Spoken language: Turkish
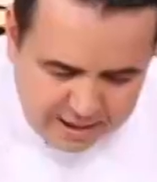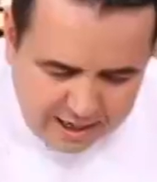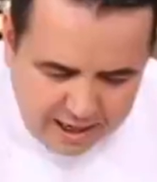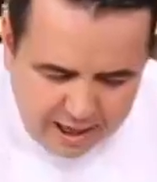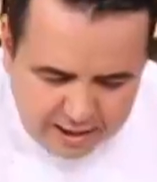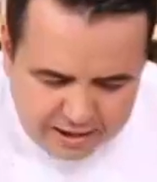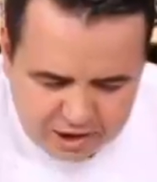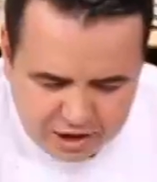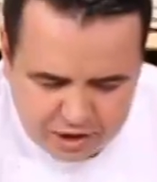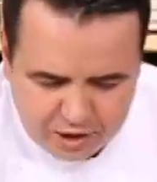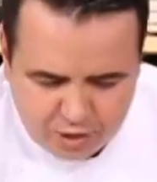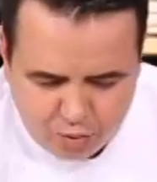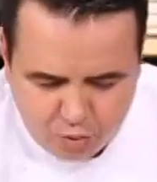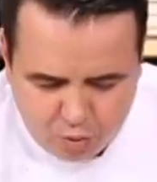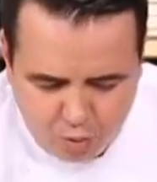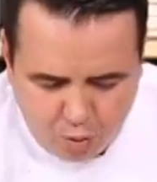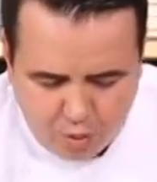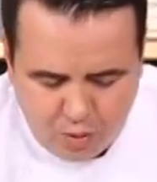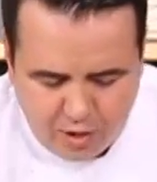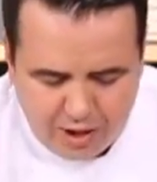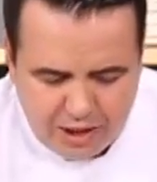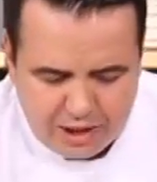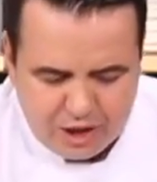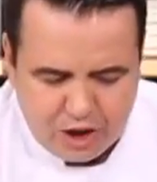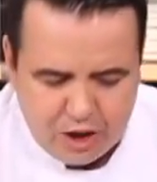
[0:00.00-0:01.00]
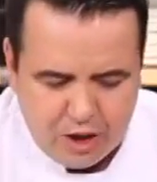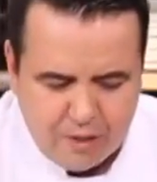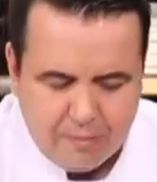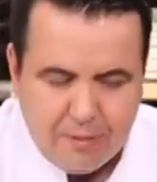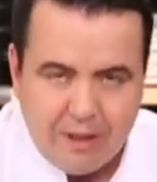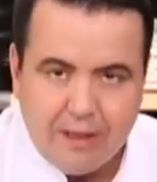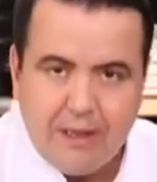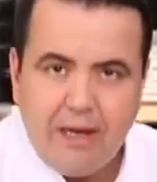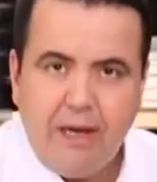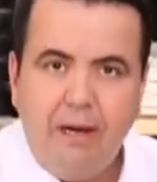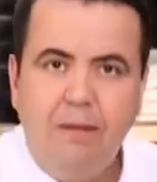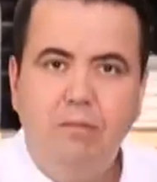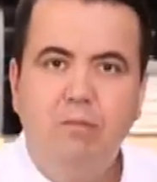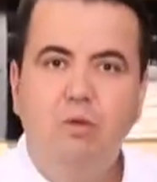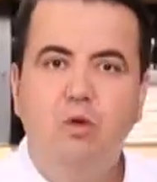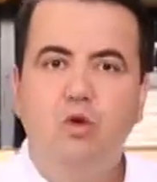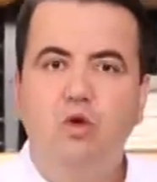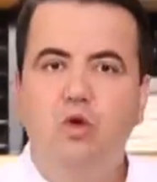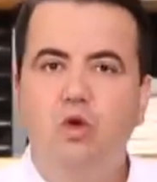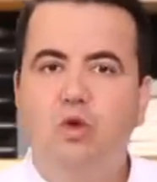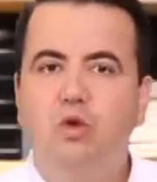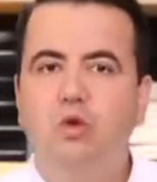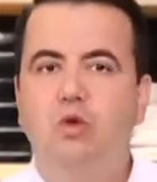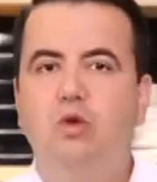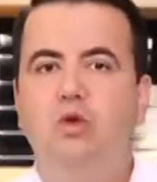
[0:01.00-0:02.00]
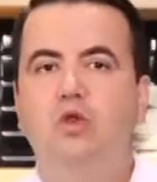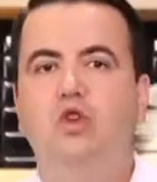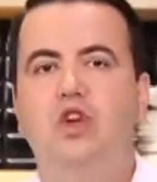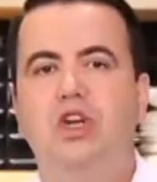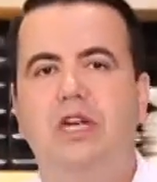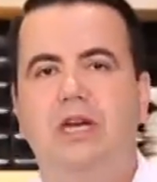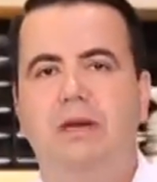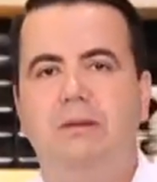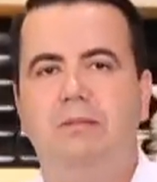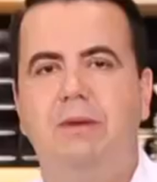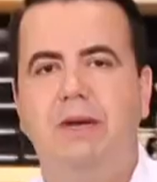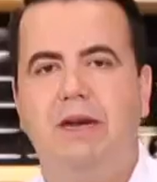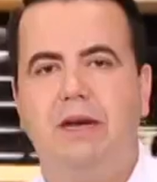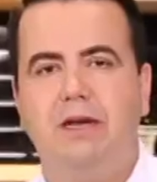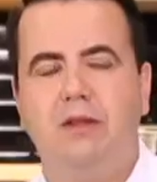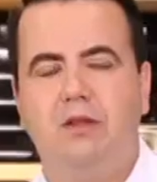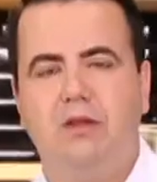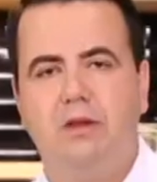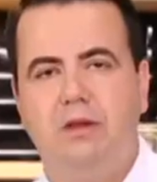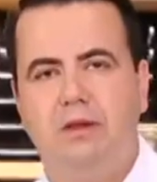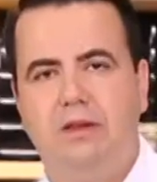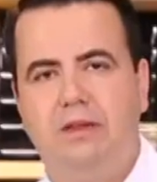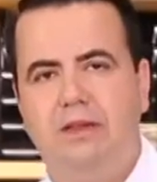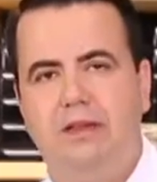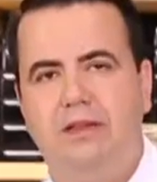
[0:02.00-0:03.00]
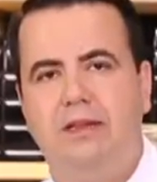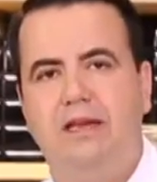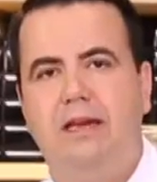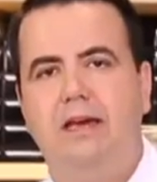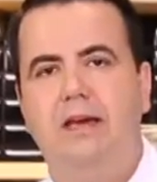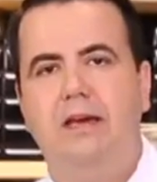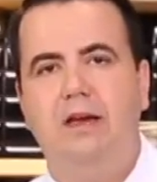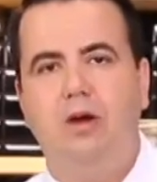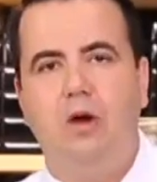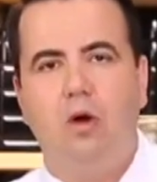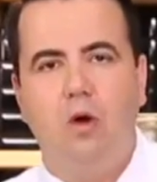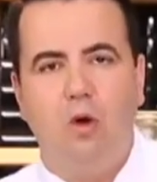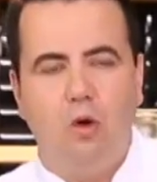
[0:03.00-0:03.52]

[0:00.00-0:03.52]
Sadece son aşamada bu sütlücüye biraz sizi